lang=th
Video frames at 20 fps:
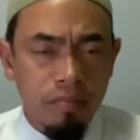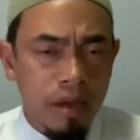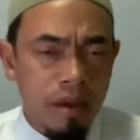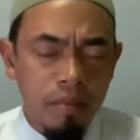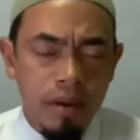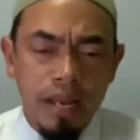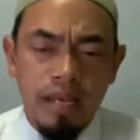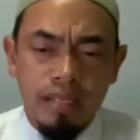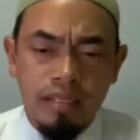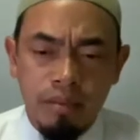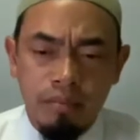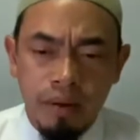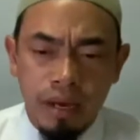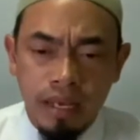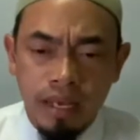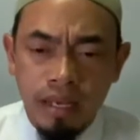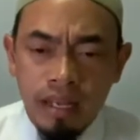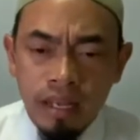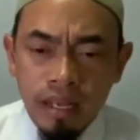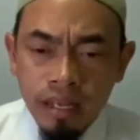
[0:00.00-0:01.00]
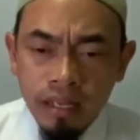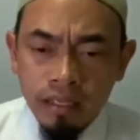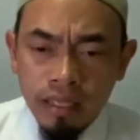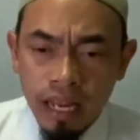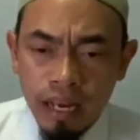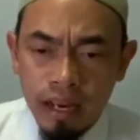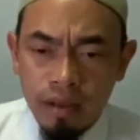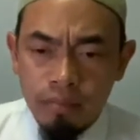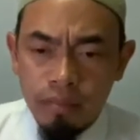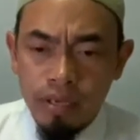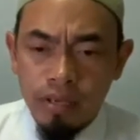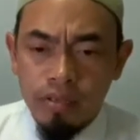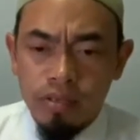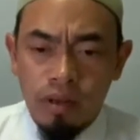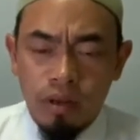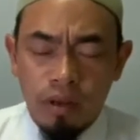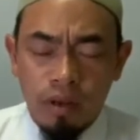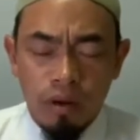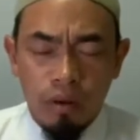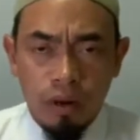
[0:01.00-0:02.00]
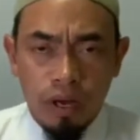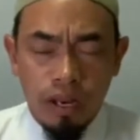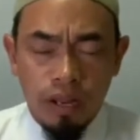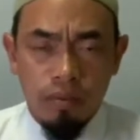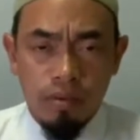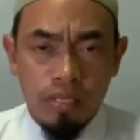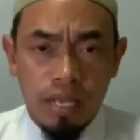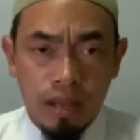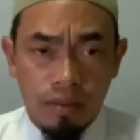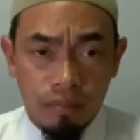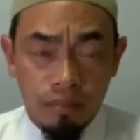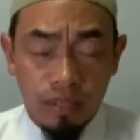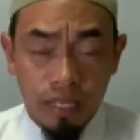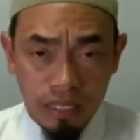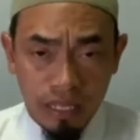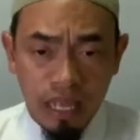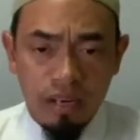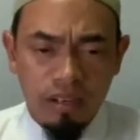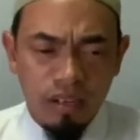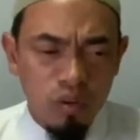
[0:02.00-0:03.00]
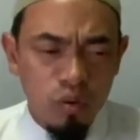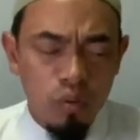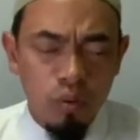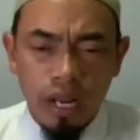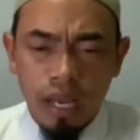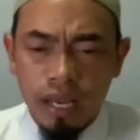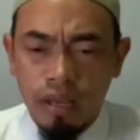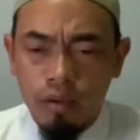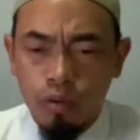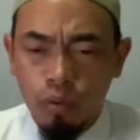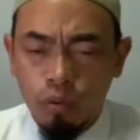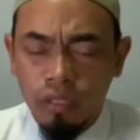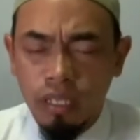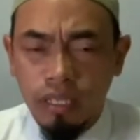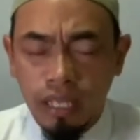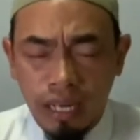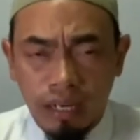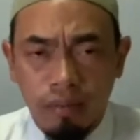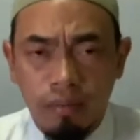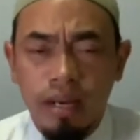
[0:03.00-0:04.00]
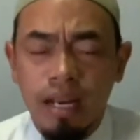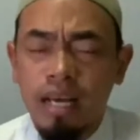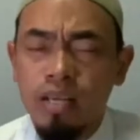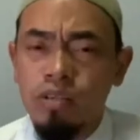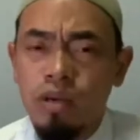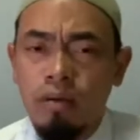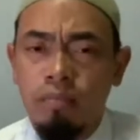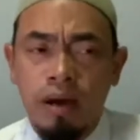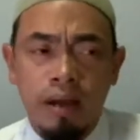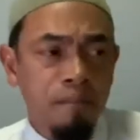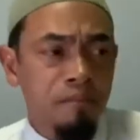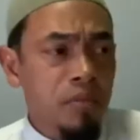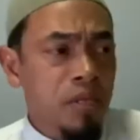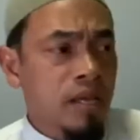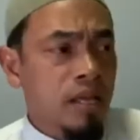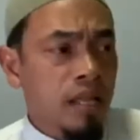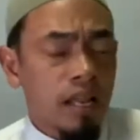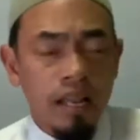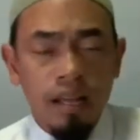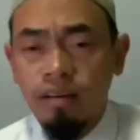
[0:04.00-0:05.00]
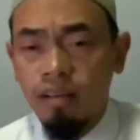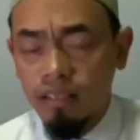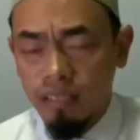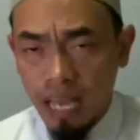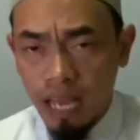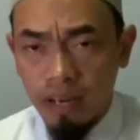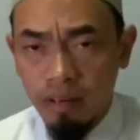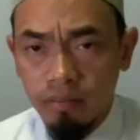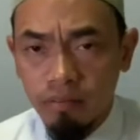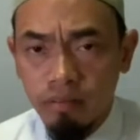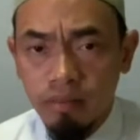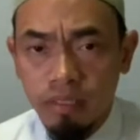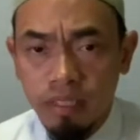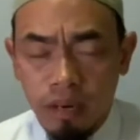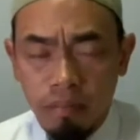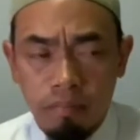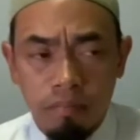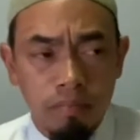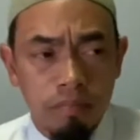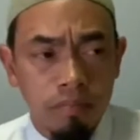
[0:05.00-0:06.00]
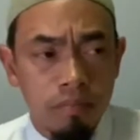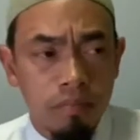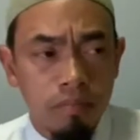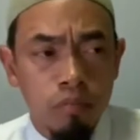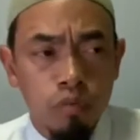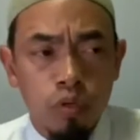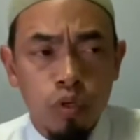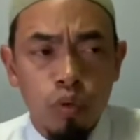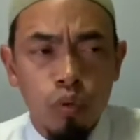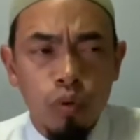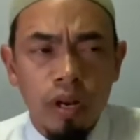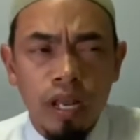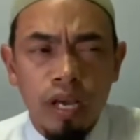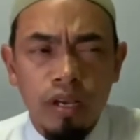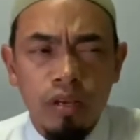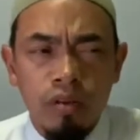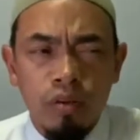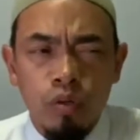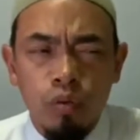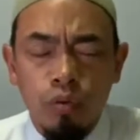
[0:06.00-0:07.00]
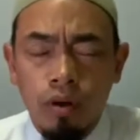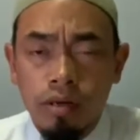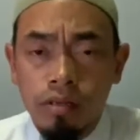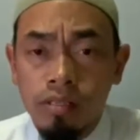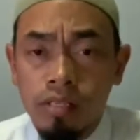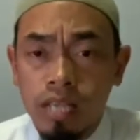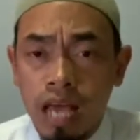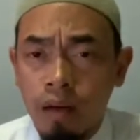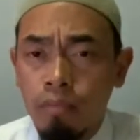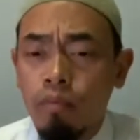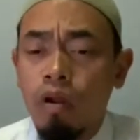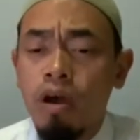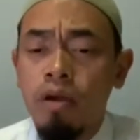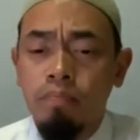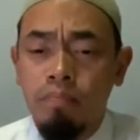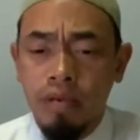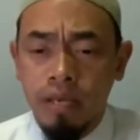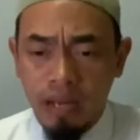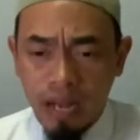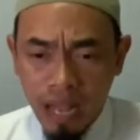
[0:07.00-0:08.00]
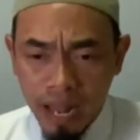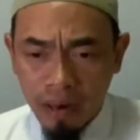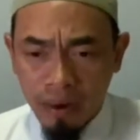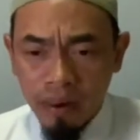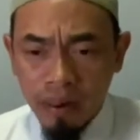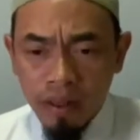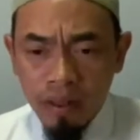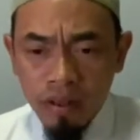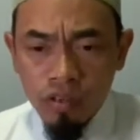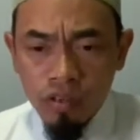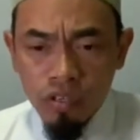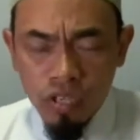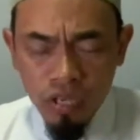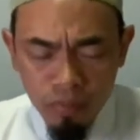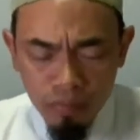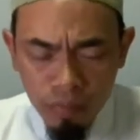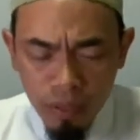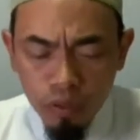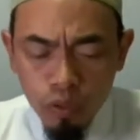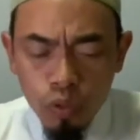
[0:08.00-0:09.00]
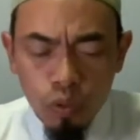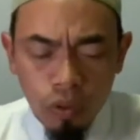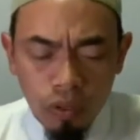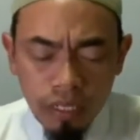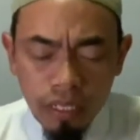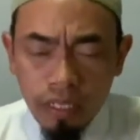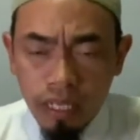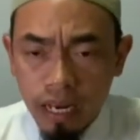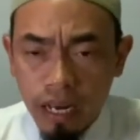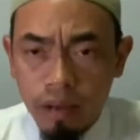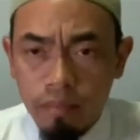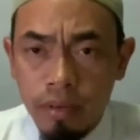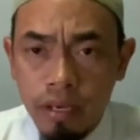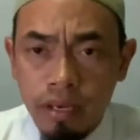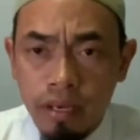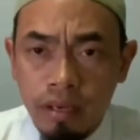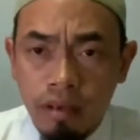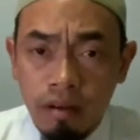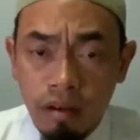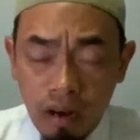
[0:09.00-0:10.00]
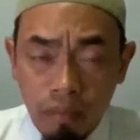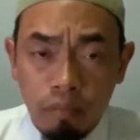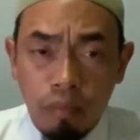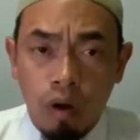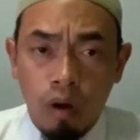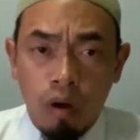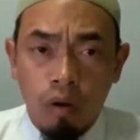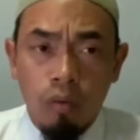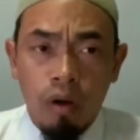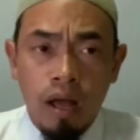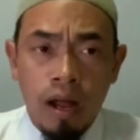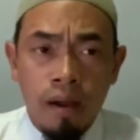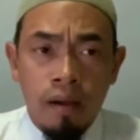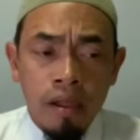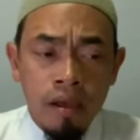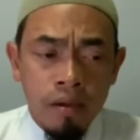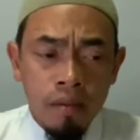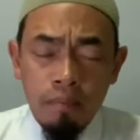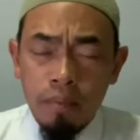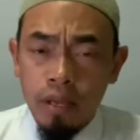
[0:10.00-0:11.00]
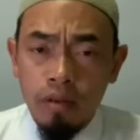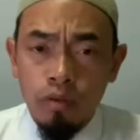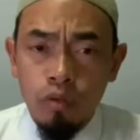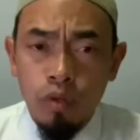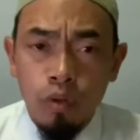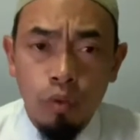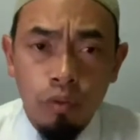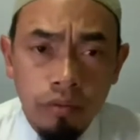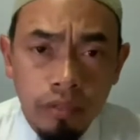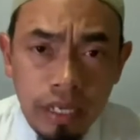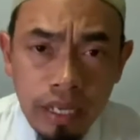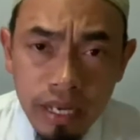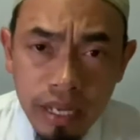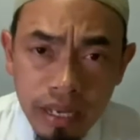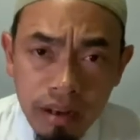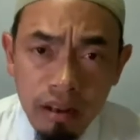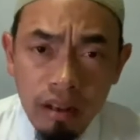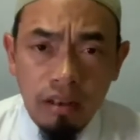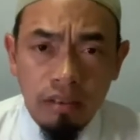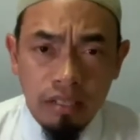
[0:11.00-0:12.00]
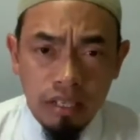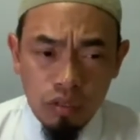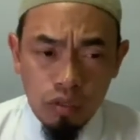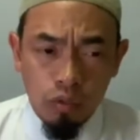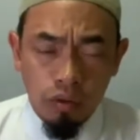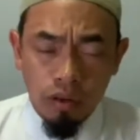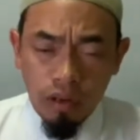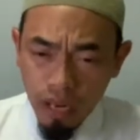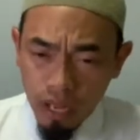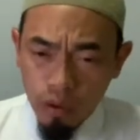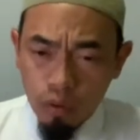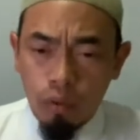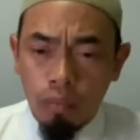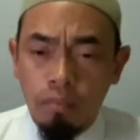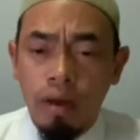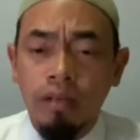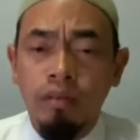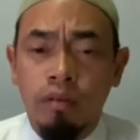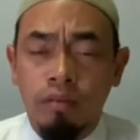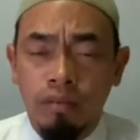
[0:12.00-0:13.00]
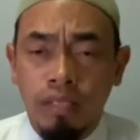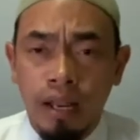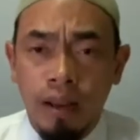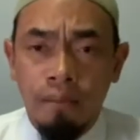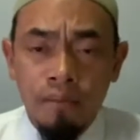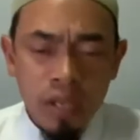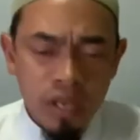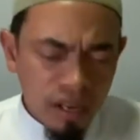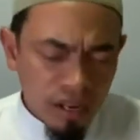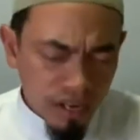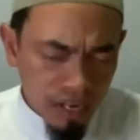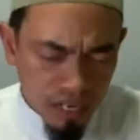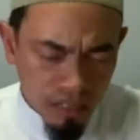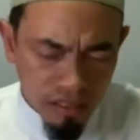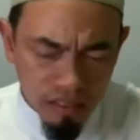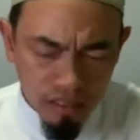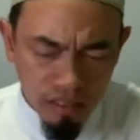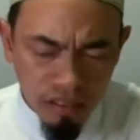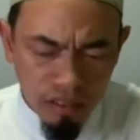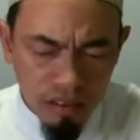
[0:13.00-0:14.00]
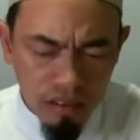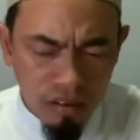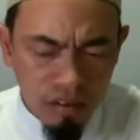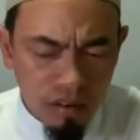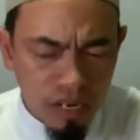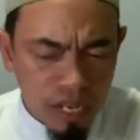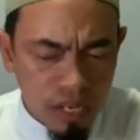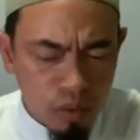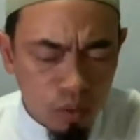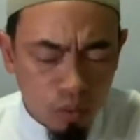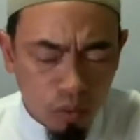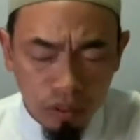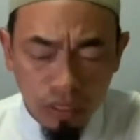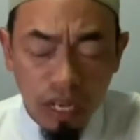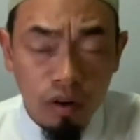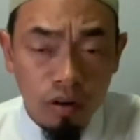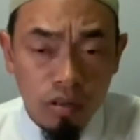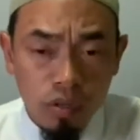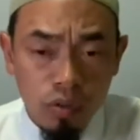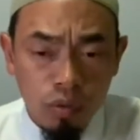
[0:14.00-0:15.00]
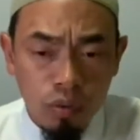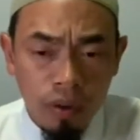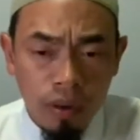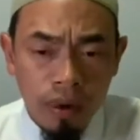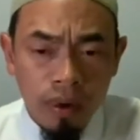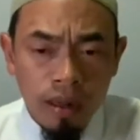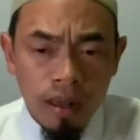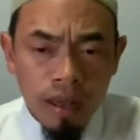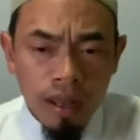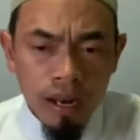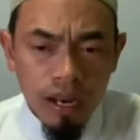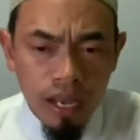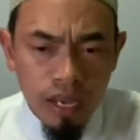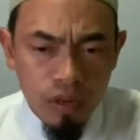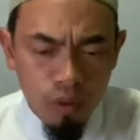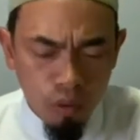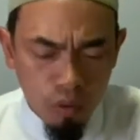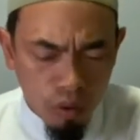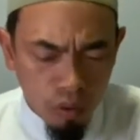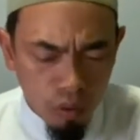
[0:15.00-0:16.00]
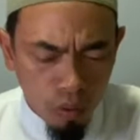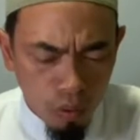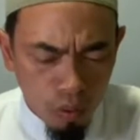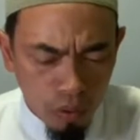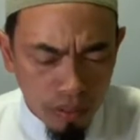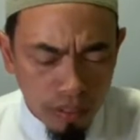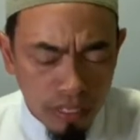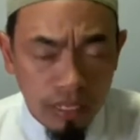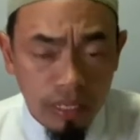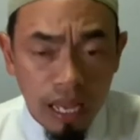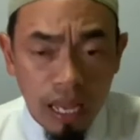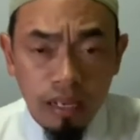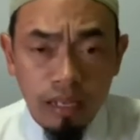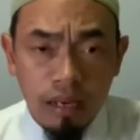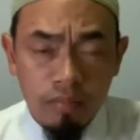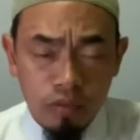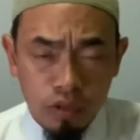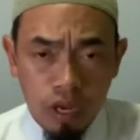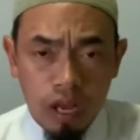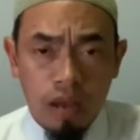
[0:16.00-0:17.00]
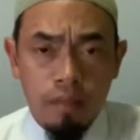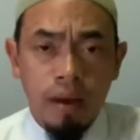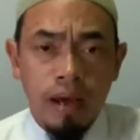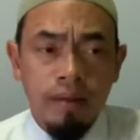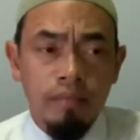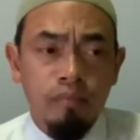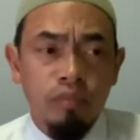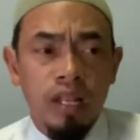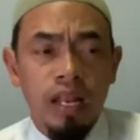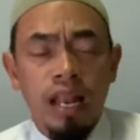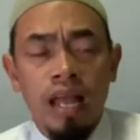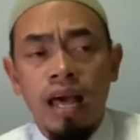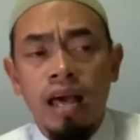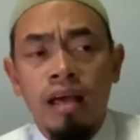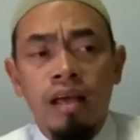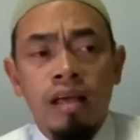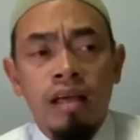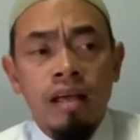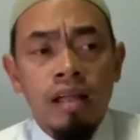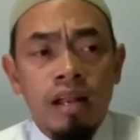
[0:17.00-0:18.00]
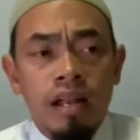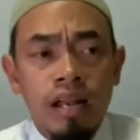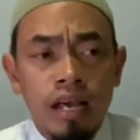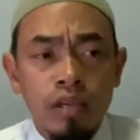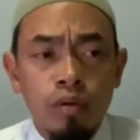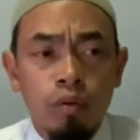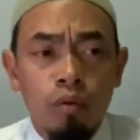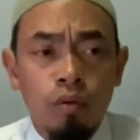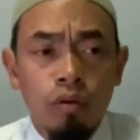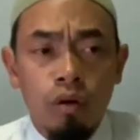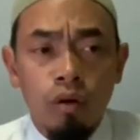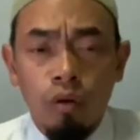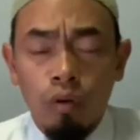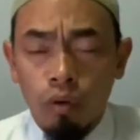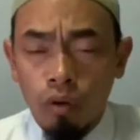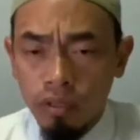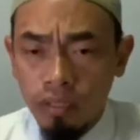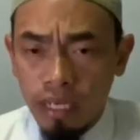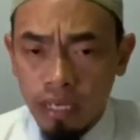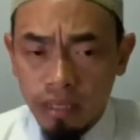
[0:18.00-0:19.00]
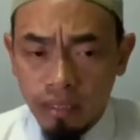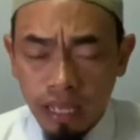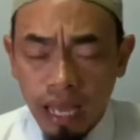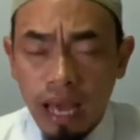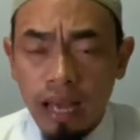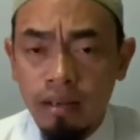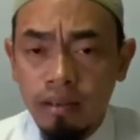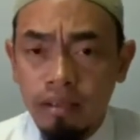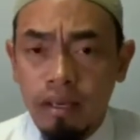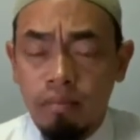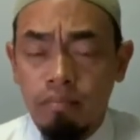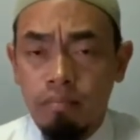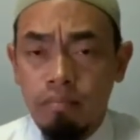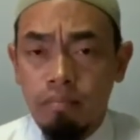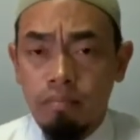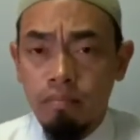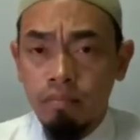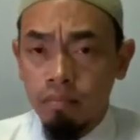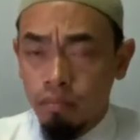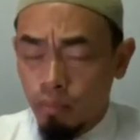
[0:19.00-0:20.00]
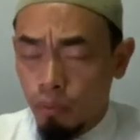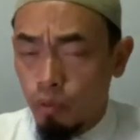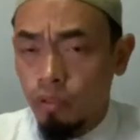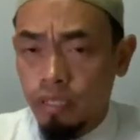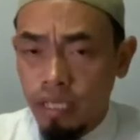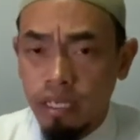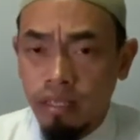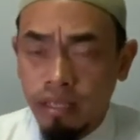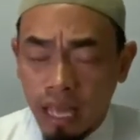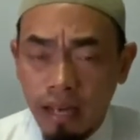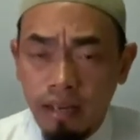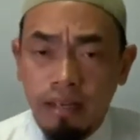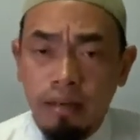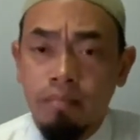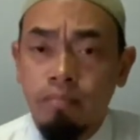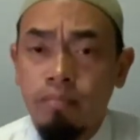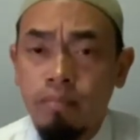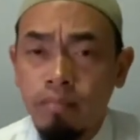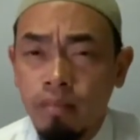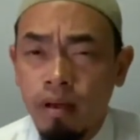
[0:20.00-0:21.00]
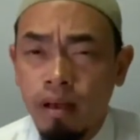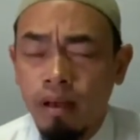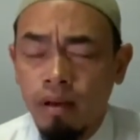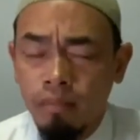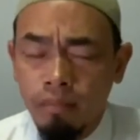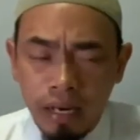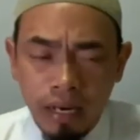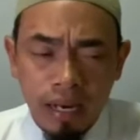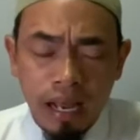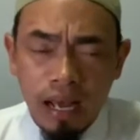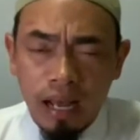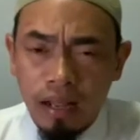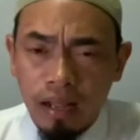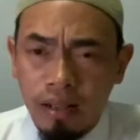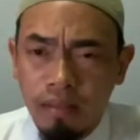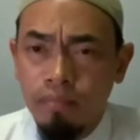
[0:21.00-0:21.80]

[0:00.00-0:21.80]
งแม้ไม่ได้สมัยท่านนบีสุลต่านอะลัยวะสลัมแต่ท่านก็อยู่ในยุคที่ท่านกับบรรดาซอบัตแล้วก็ท่านกับอยู่ในช่วง 300 ปีแรกซึ่งเป็นช่วงที่ท่านนาบี รับรองว่าเป็นยุคที่ดีเลิศที่สุดในอุมมัดของท่าน นั่นคือในยุคของท่านรอซูล ในยุคของคนที่ทันกับซาบัตและในยุคของคนที่ทันกับผู้ที่ทันกับบรรดา